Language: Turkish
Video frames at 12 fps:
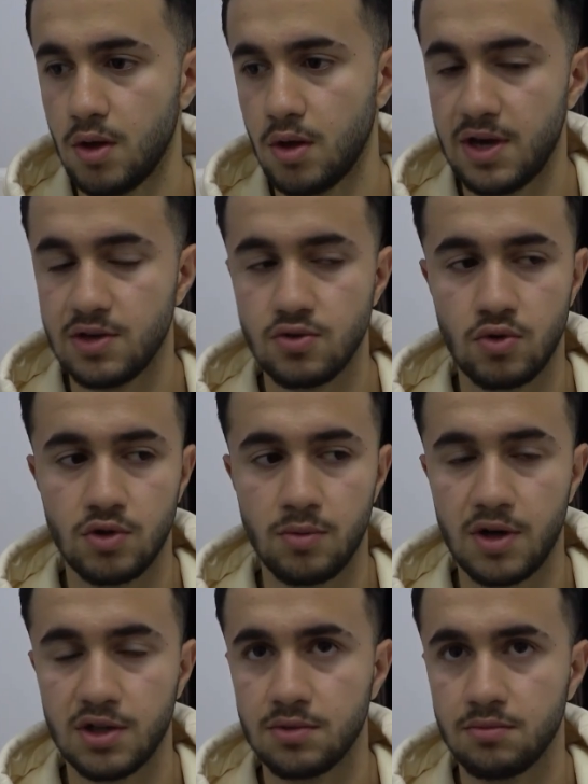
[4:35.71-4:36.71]
En sonunda
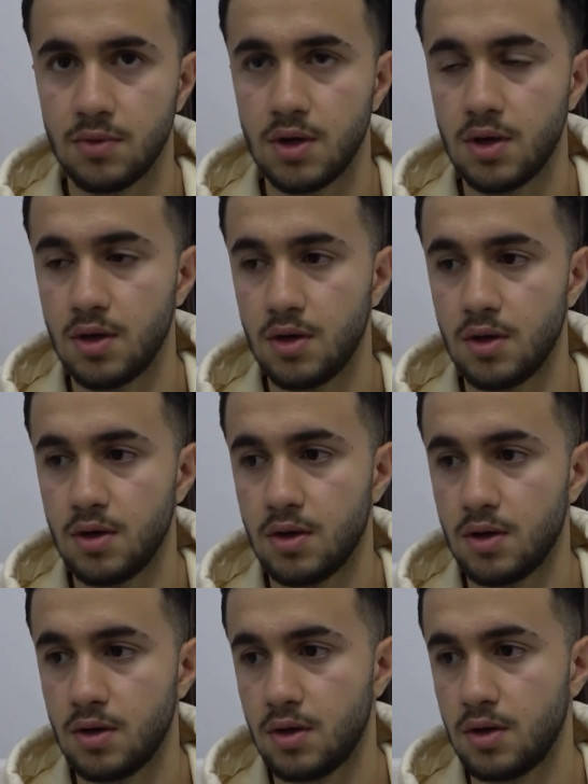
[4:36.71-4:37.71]
baktım
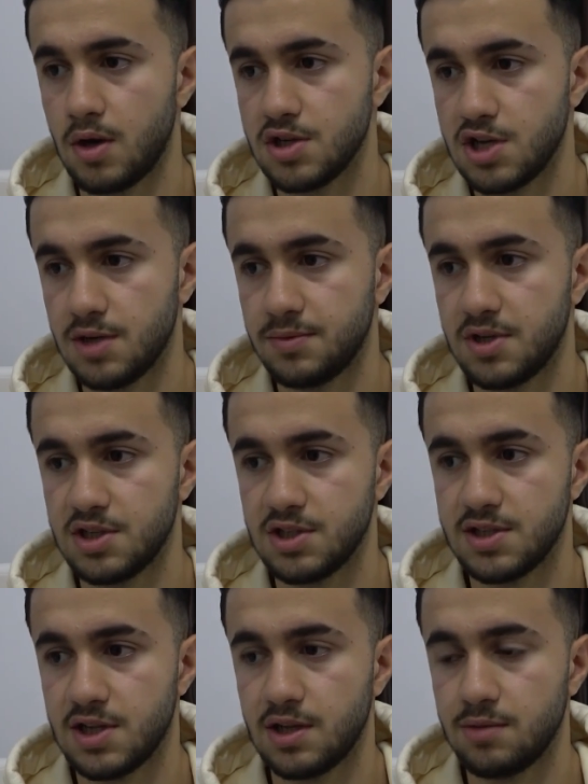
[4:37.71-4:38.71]
acayip
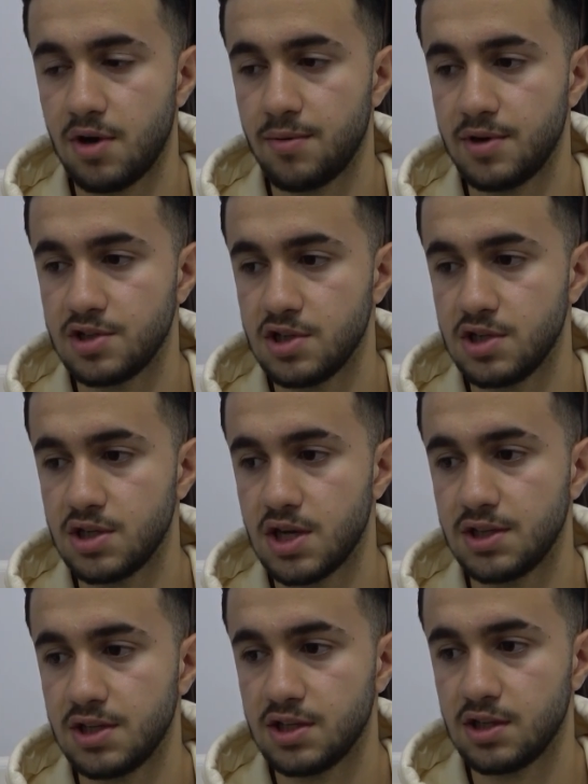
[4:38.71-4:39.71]
derecede sallanmaya başlayınca
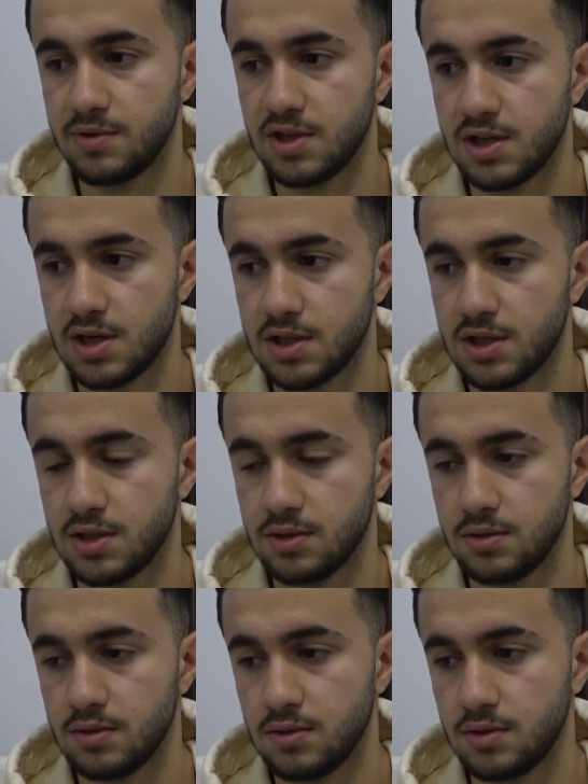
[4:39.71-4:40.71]
kendi yatama tekrardan
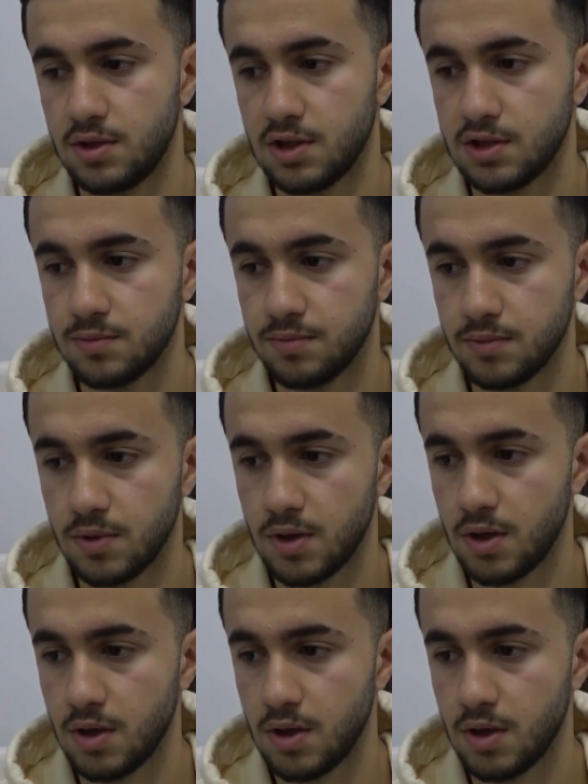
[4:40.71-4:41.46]
yatıp